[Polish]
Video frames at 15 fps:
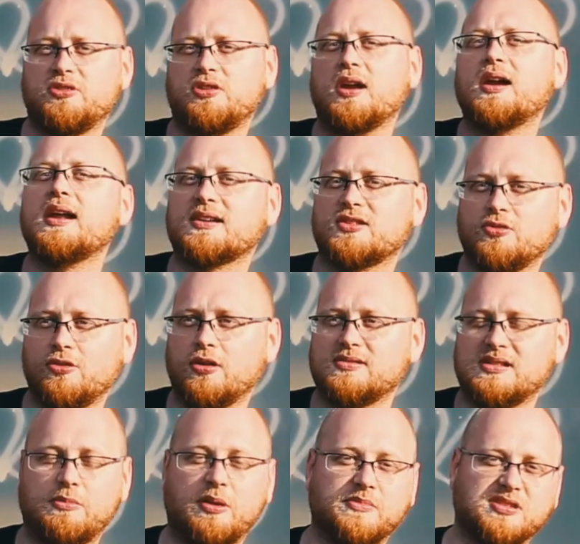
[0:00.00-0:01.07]
ma być
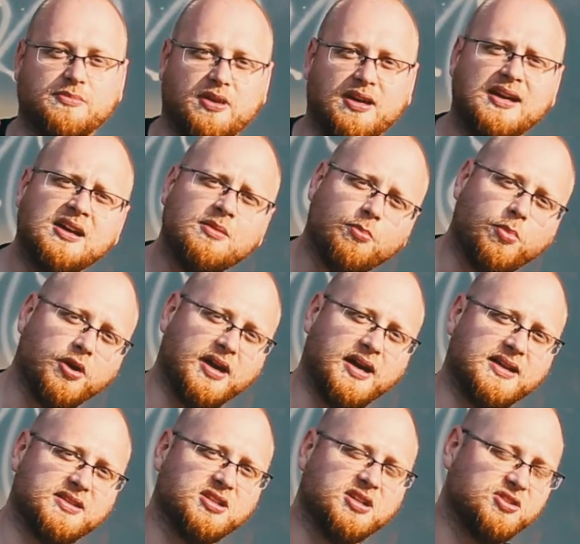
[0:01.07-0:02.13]
relaksująca. Mamy sobie
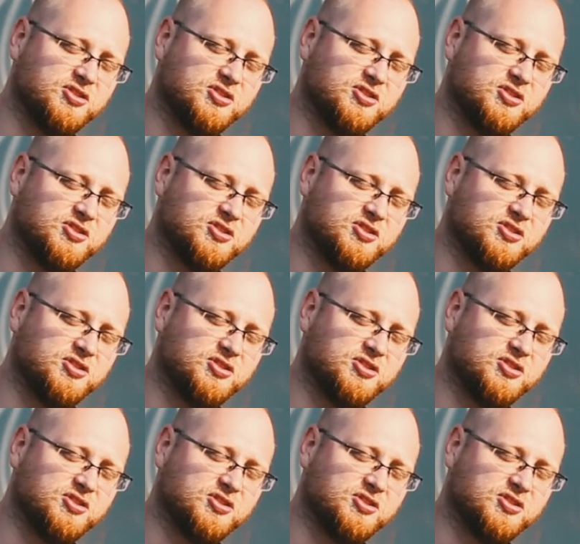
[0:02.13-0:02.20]
pojechać,